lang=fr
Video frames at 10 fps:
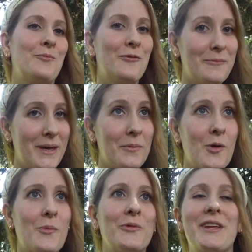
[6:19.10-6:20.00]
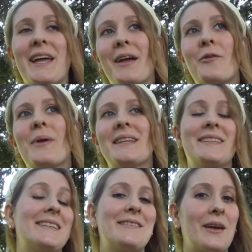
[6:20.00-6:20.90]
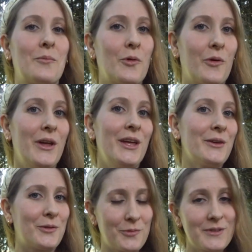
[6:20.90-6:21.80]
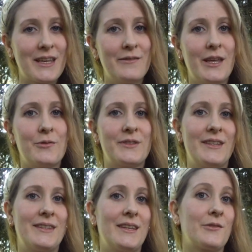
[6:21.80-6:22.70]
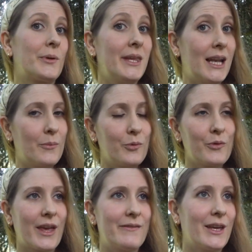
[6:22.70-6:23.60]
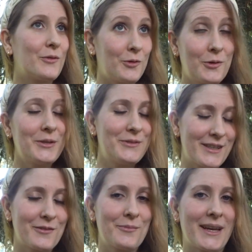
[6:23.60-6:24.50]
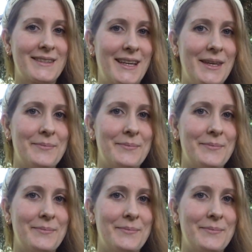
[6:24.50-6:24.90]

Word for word: Moi-même, mon arrière-grand-mère disait fièrement que toute sa vie elle ne s'était soignée la peau qu'avec de l'eau et du savon de Marseille.